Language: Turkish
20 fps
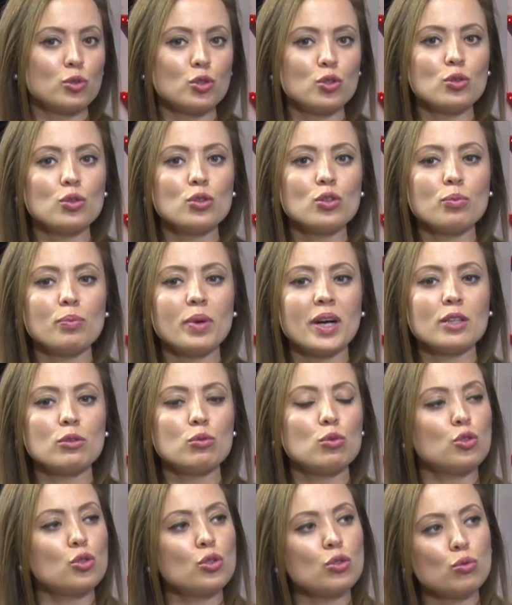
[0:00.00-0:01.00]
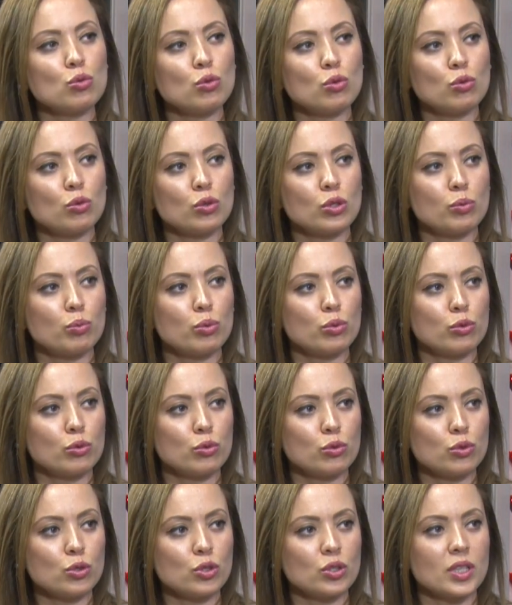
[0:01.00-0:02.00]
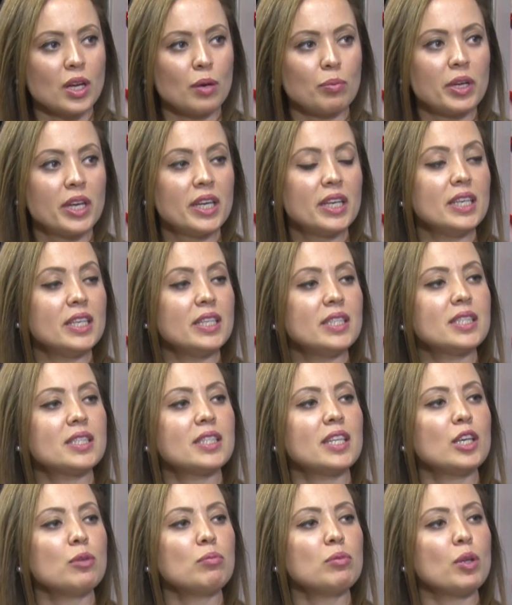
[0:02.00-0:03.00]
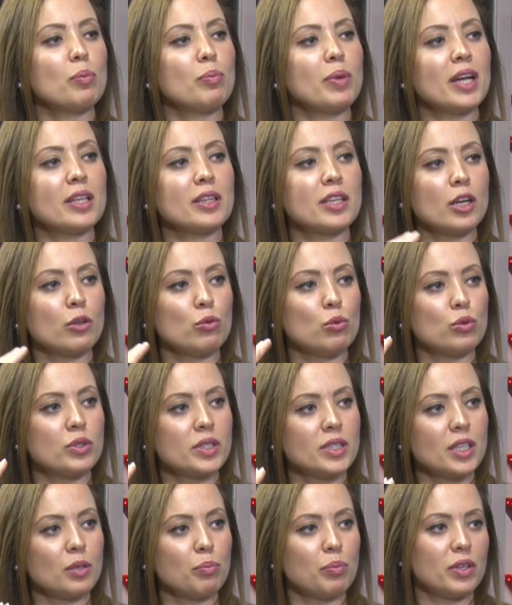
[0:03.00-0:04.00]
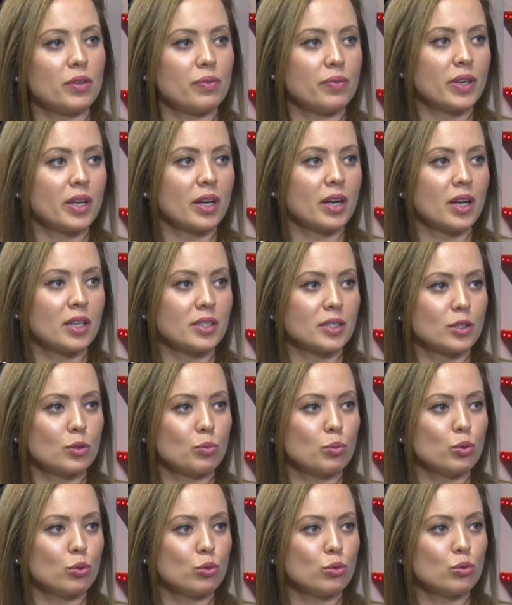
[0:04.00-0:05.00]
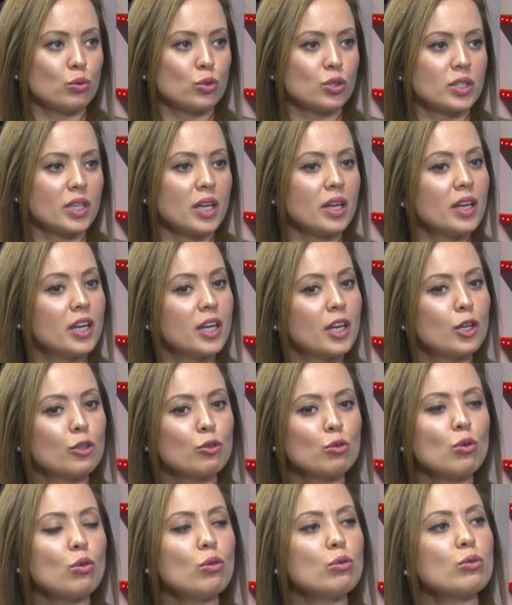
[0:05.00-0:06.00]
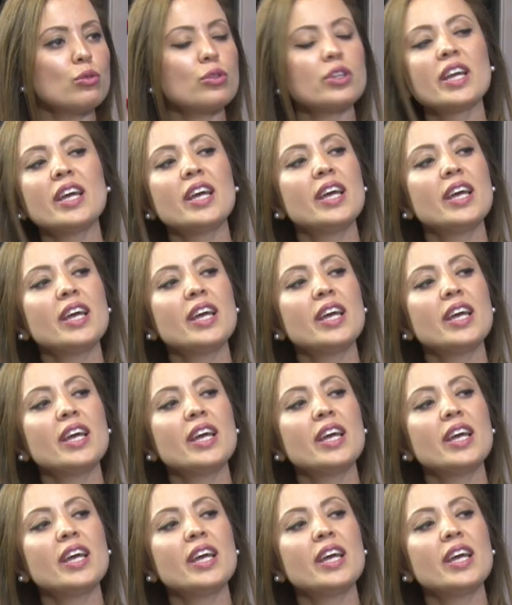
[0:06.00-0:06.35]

Çünkü ben düşük duyguda bulunursam, isteğim de benden yüksek bir frekansta bulunursa ne olur?